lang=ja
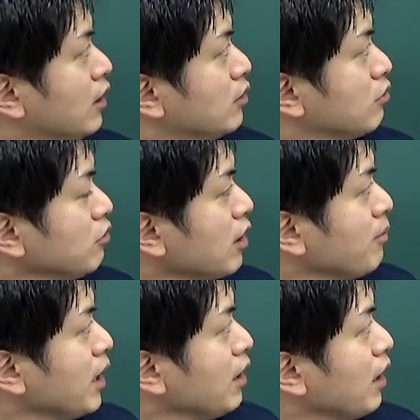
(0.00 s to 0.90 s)
そのた
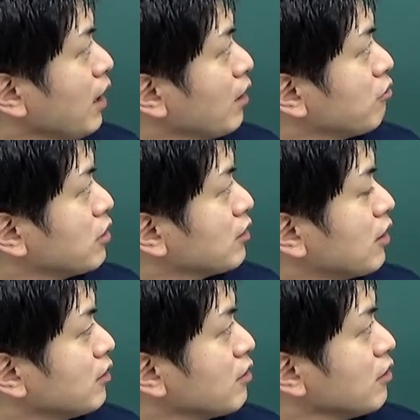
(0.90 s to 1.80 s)
め、えー、こちら
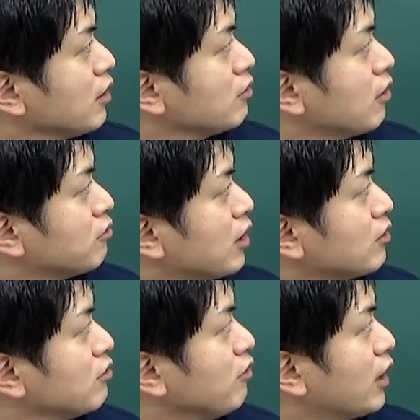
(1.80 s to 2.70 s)
三叉神経痛は2
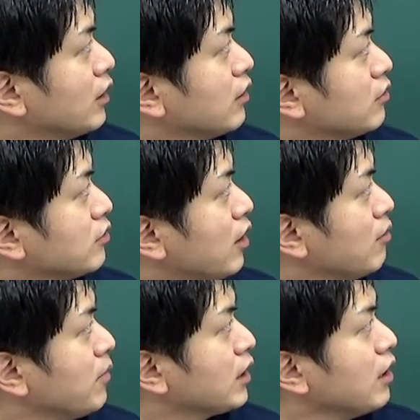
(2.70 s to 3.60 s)
つに分けてですね、
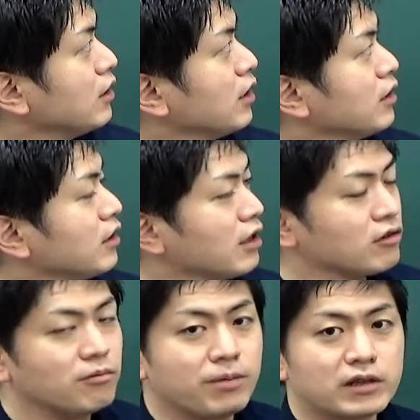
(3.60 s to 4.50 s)
まあ、典型的な
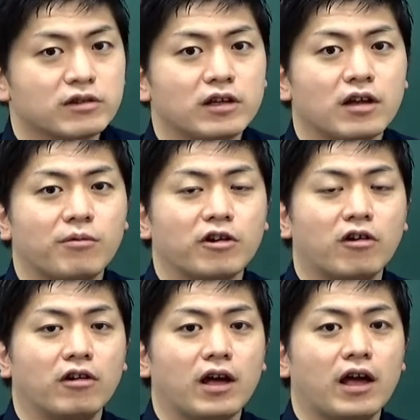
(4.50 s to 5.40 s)
突発的なも
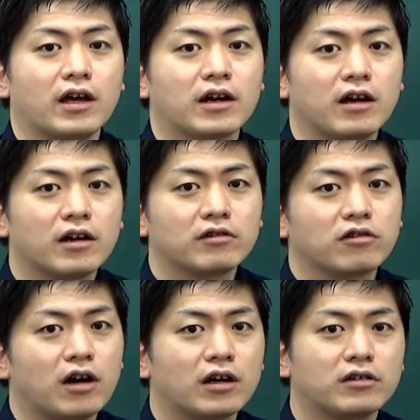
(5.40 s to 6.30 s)
の、えー、感覚
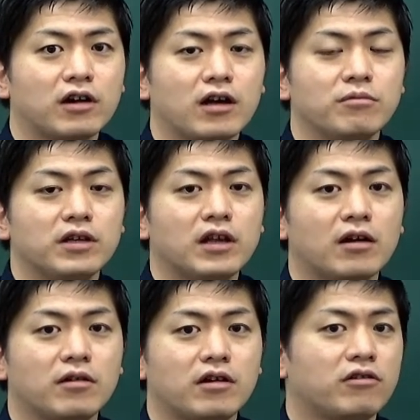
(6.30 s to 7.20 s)
と感覚の
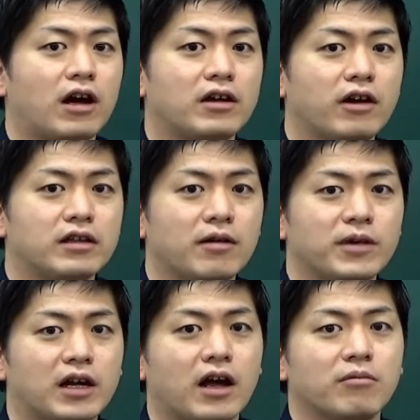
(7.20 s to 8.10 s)
の間は痛
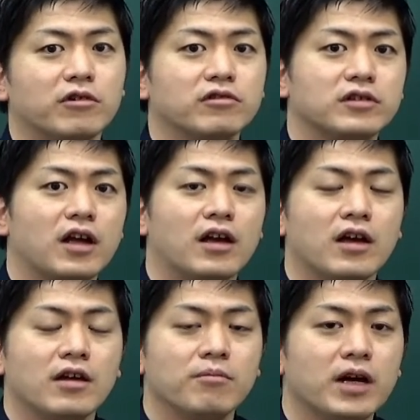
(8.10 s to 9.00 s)
みがないものですね
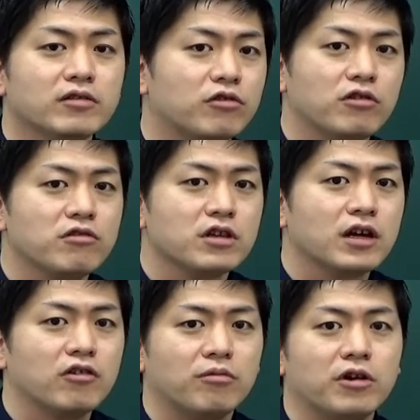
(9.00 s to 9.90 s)
まずこれをしっ
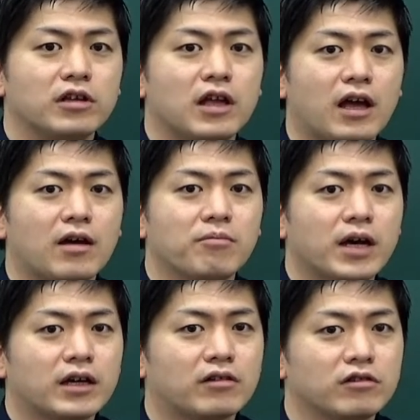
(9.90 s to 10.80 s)
かり覚えて、ま
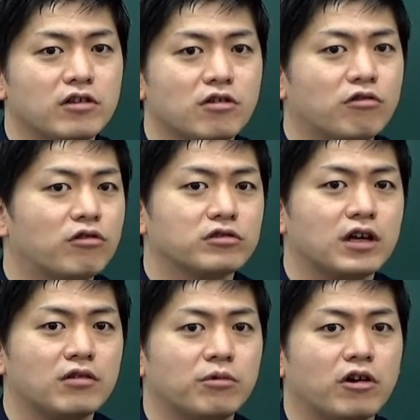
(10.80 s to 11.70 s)
あ、逆に症候
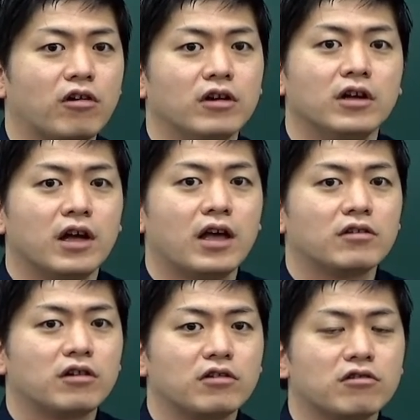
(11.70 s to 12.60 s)
性のもの、えー、
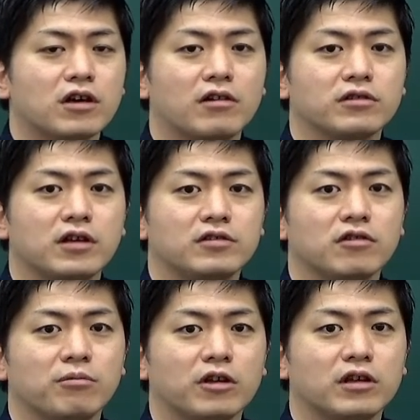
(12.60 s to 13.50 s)
それと違う性質
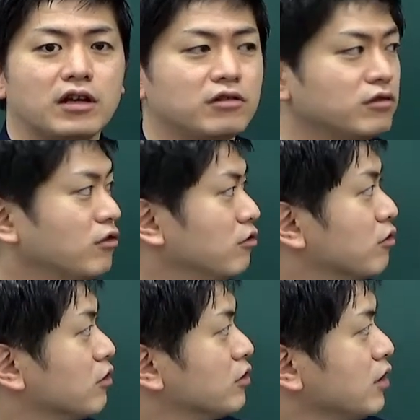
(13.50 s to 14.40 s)
を持っているという
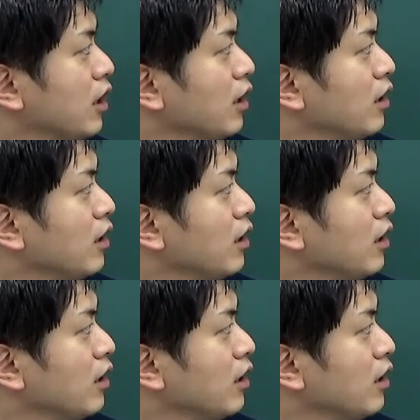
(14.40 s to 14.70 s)
ことですね